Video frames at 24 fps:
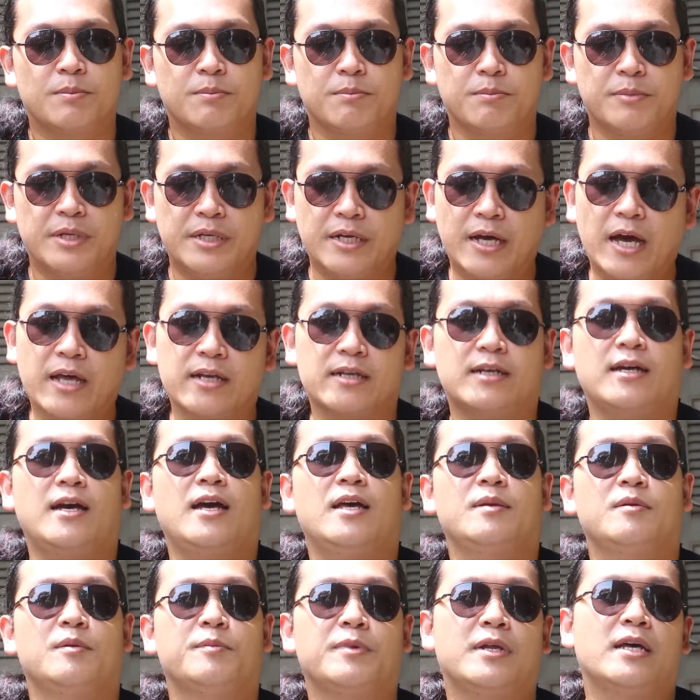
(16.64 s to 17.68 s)

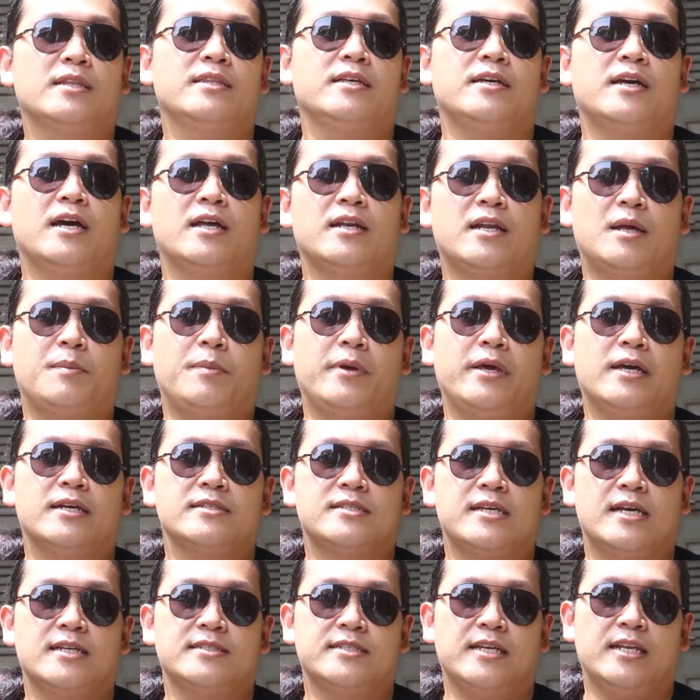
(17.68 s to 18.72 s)
mendengarkan, memperhatikan apa yang
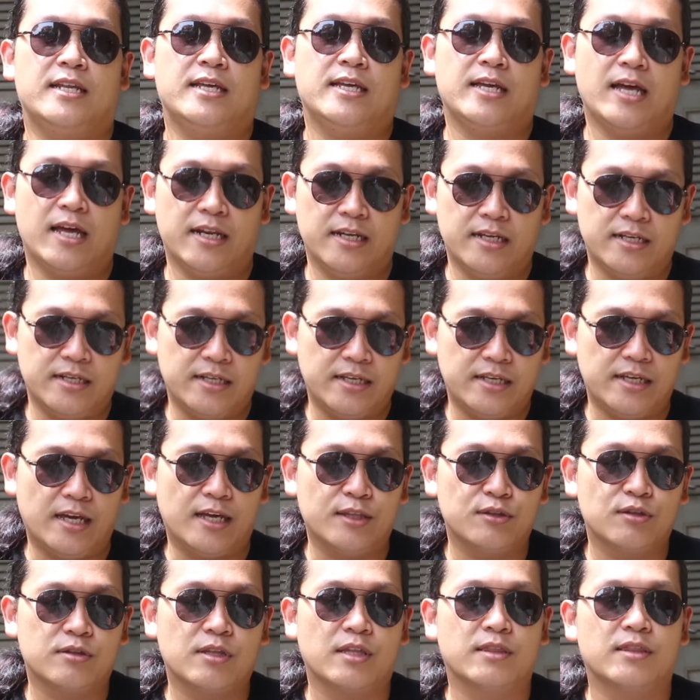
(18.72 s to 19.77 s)
saya sharing hari ini,
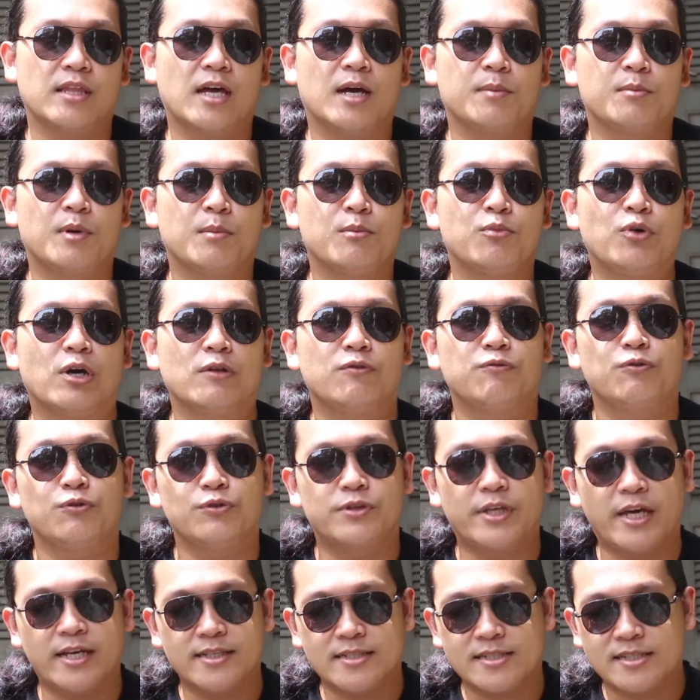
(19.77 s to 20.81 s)
yaitu tentang membuat
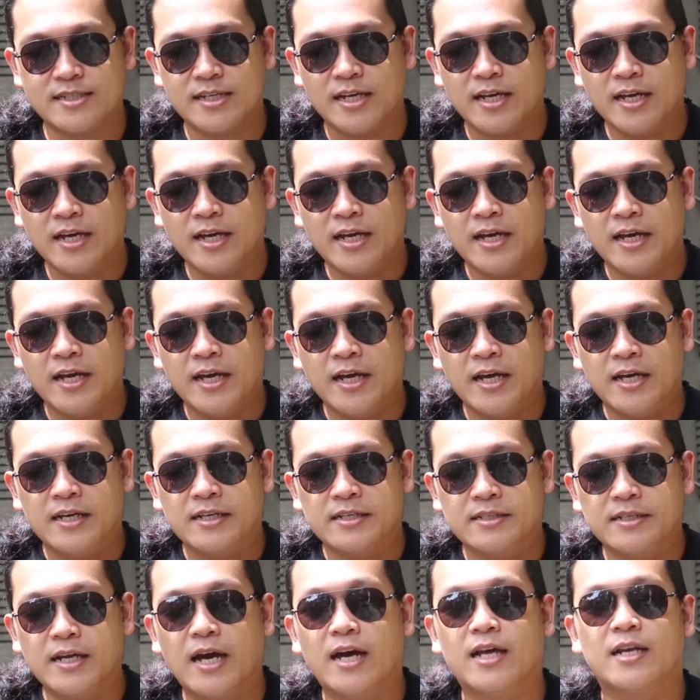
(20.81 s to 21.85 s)
footage
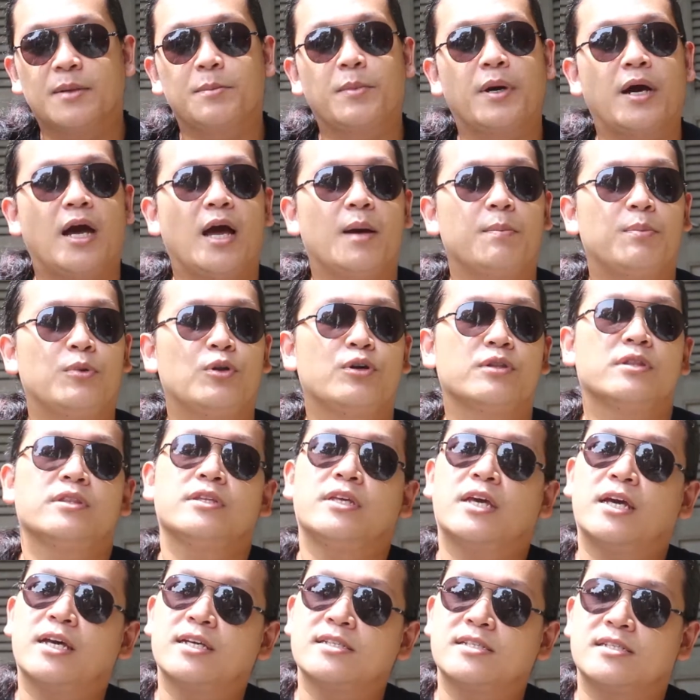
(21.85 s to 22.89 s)
dan
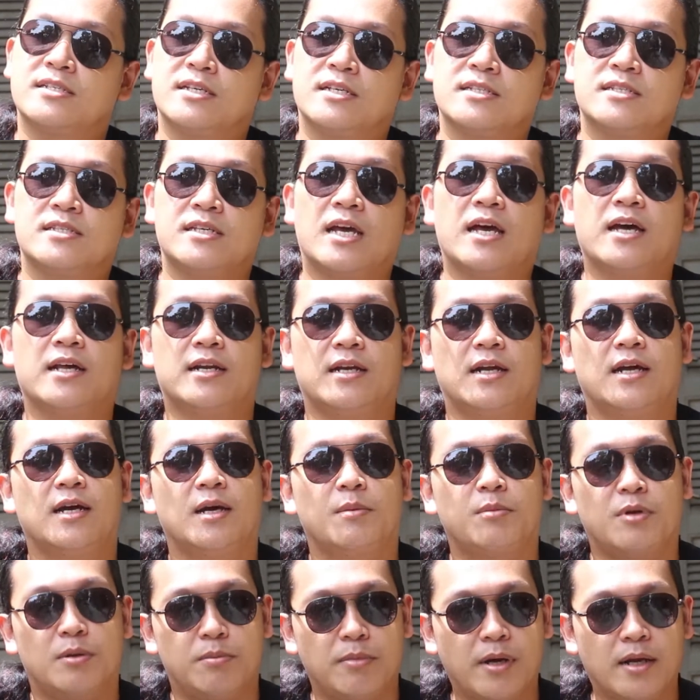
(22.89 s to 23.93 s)
menguploadnya secara
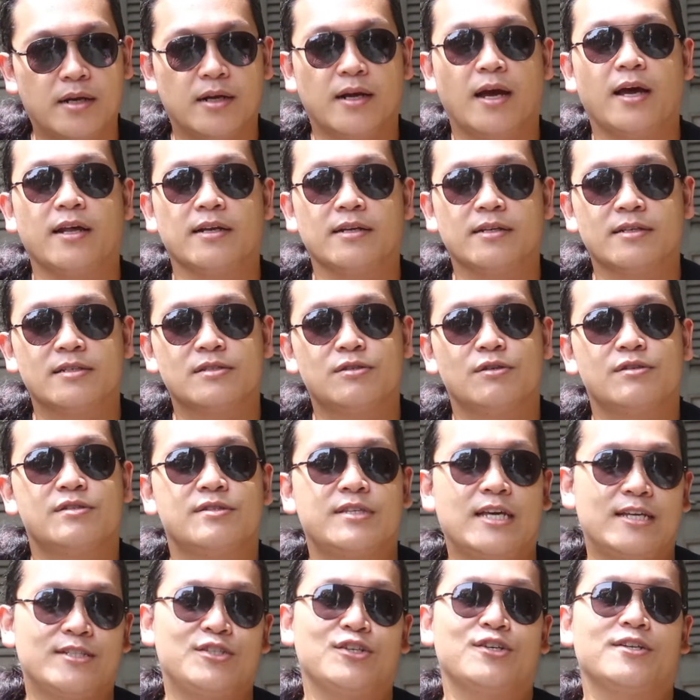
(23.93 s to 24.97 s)
berbarengan. So
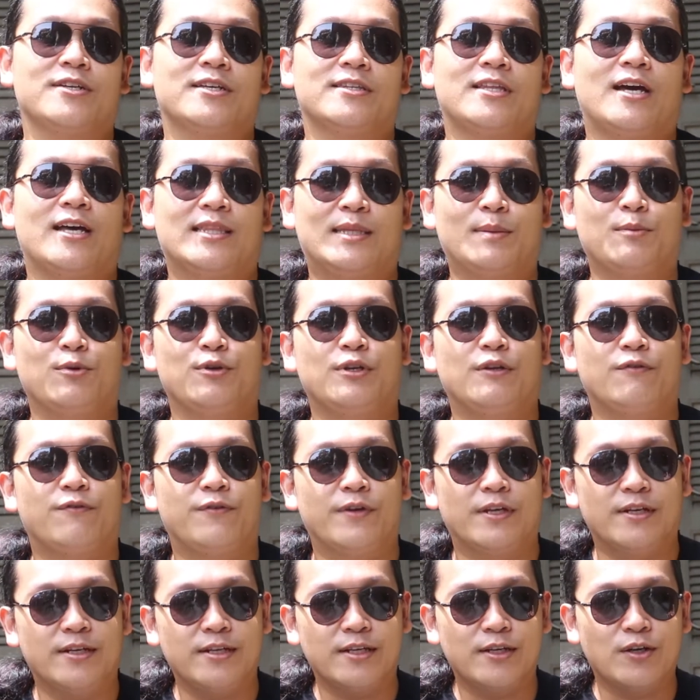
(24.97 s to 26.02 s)
stay tune, kita ketemu di
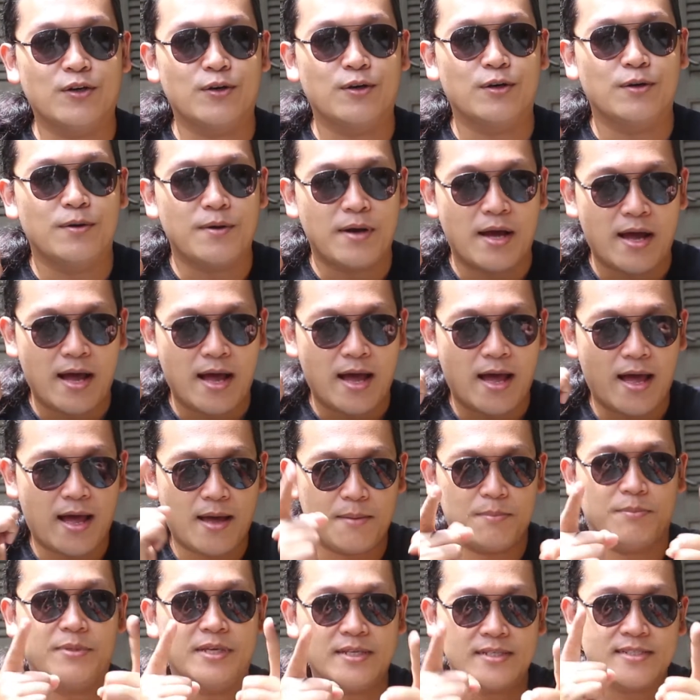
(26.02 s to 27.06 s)
video
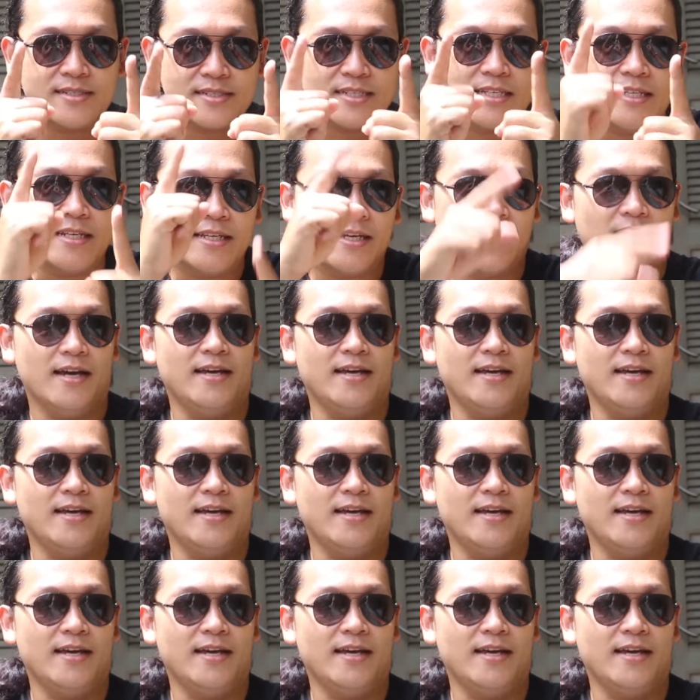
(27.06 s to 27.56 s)
habis ini